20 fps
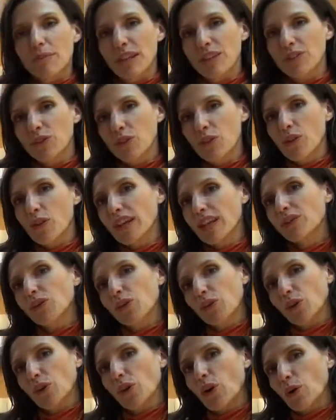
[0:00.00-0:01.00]
maintenant
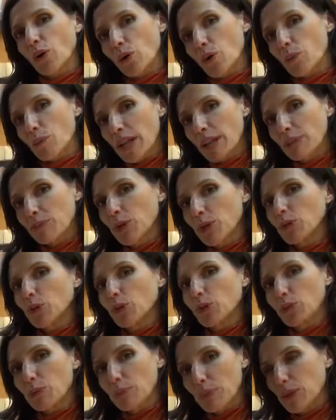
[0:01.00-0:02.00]
être complètement
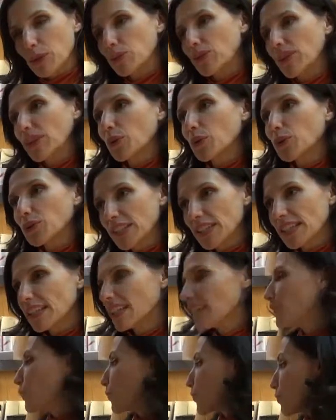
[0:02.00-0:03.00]
dans du PET
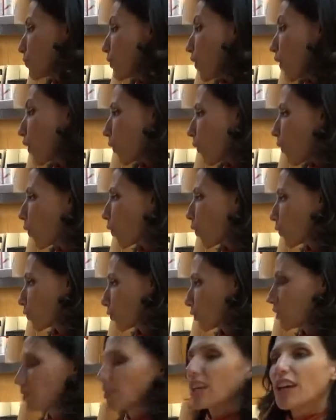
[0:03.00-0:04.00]
recyclé de couleur
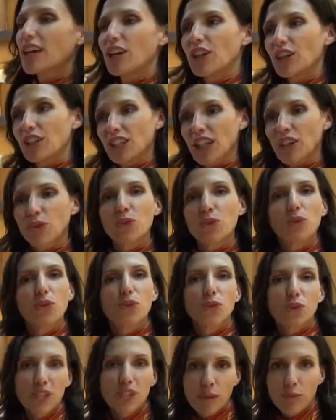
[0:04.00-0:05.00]
orange. Chacune de
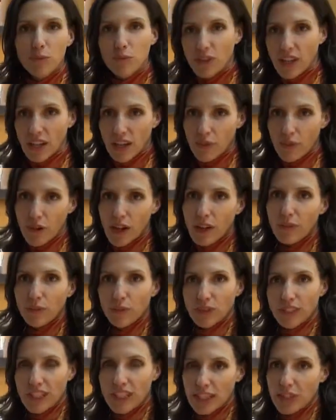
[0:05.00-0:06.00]
nos gammes, vous allez le voir,
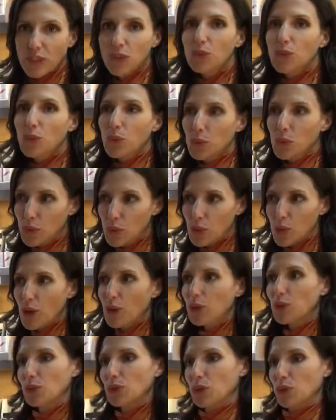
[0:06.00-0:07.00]
vont se décliner sur une
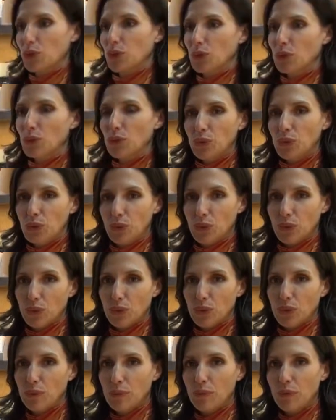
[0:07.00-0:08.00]
couleur de ce, de ce
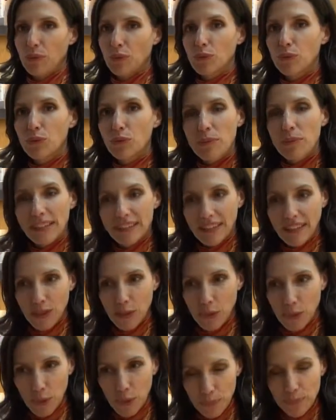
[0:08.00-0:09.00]
nouveau
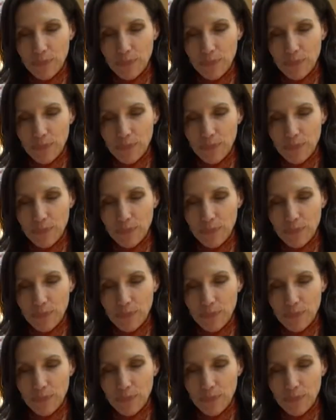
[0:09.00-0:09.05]
matériau.